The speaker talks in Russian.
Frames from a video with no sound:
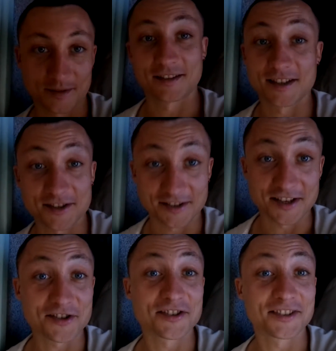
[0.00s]
Даже,
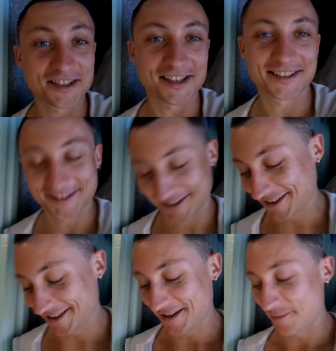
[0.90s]
даже не так.
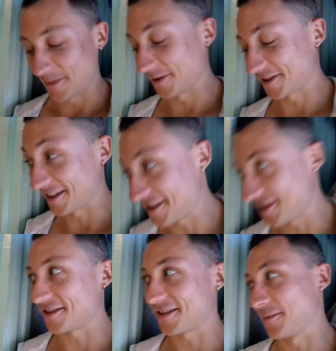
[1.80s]
Потому что
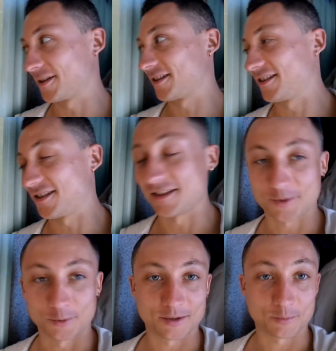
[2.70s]
сыроедческим это сильно
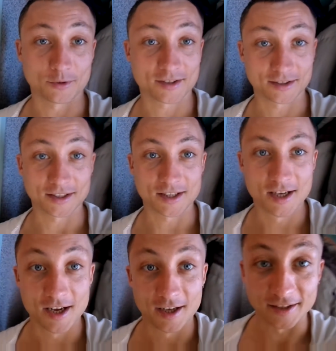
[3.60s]
круто будет сказать.
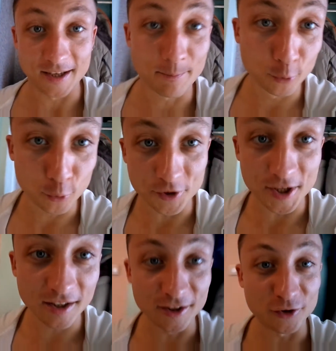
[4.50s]
Я буду
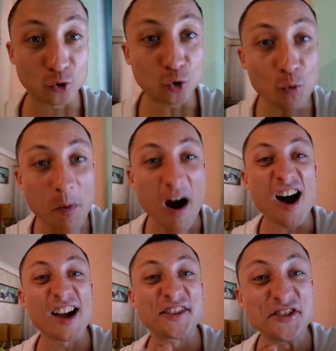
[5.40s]
делать тупо
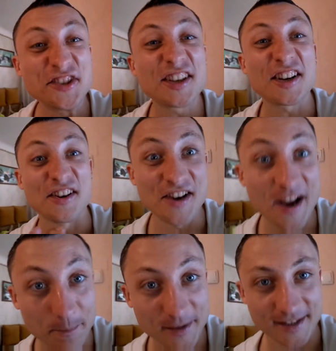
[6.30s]
одни
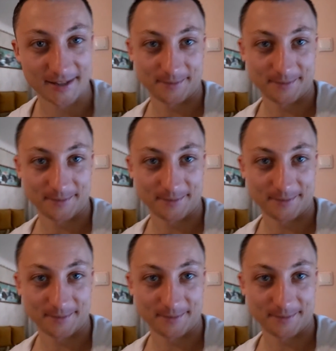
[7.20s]
хлебцы.